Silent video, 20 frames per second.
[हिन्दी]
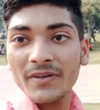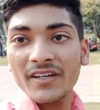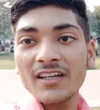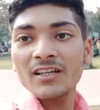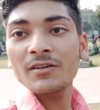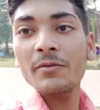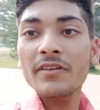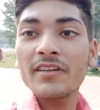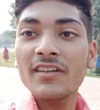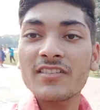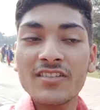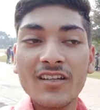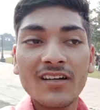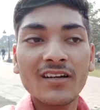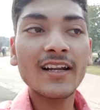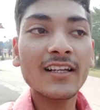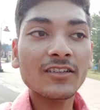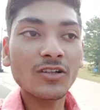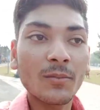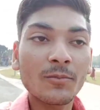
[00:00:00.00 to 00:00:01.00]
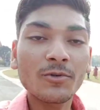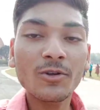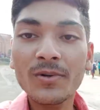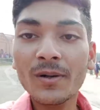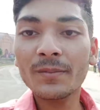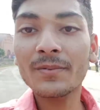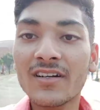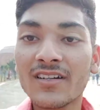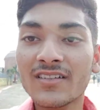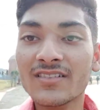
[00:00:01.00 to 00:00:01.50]
पिकनिक विकनिक चल रहा है तो हम लोग भी
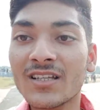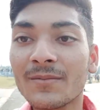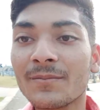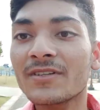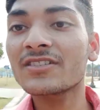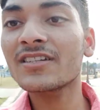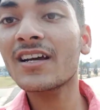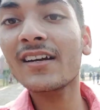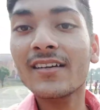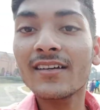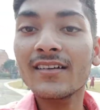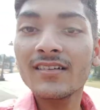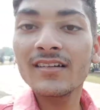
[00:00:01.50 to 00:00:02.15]
अपना रास्ते पर जा रहे